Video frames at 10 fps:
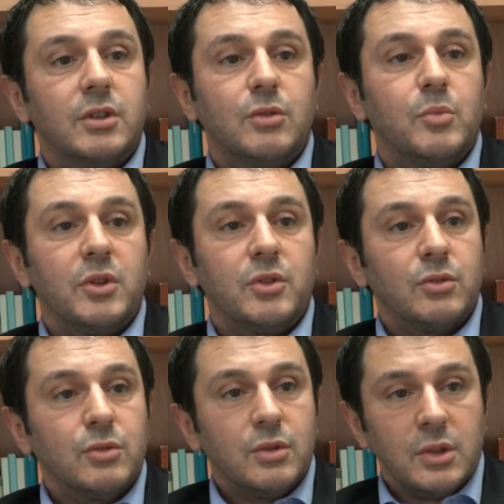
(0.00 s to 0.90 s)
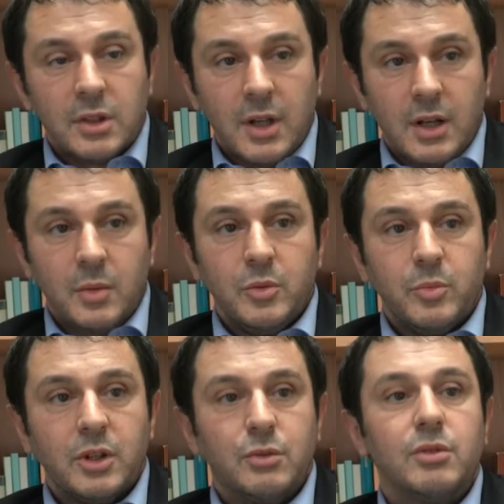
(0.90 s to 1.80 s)
qui représente au total à peu
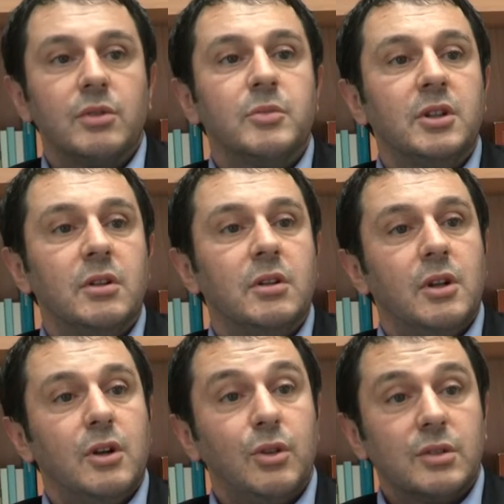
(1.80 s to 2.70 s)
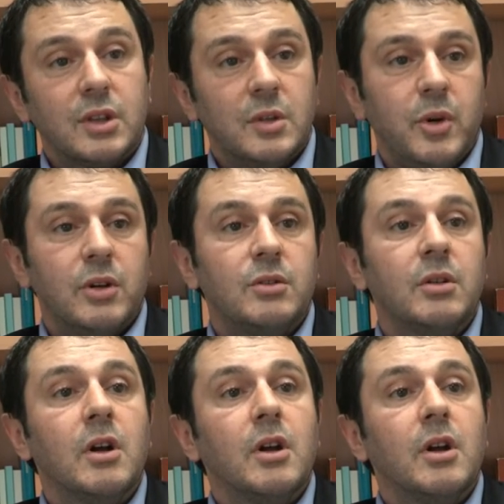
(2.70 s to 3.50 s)
près 200 000 entrées par an,